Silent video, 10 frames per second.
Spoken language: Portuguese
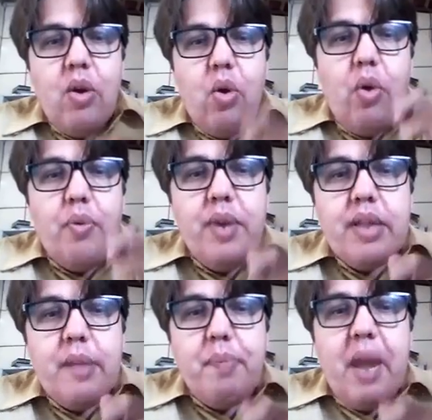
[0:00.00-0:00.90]

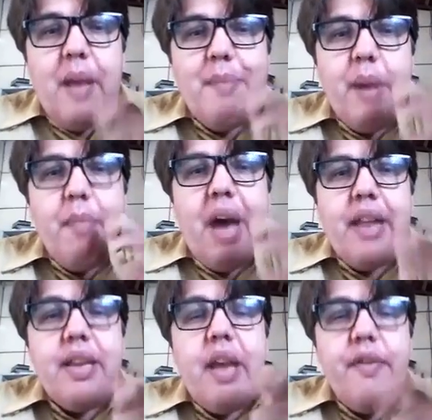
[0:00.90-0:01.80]
Convite para a irmã
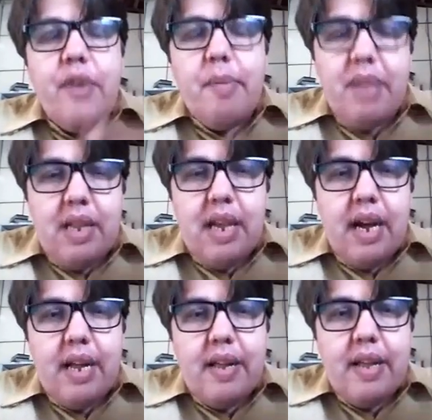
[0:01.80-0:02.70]
Maria e família.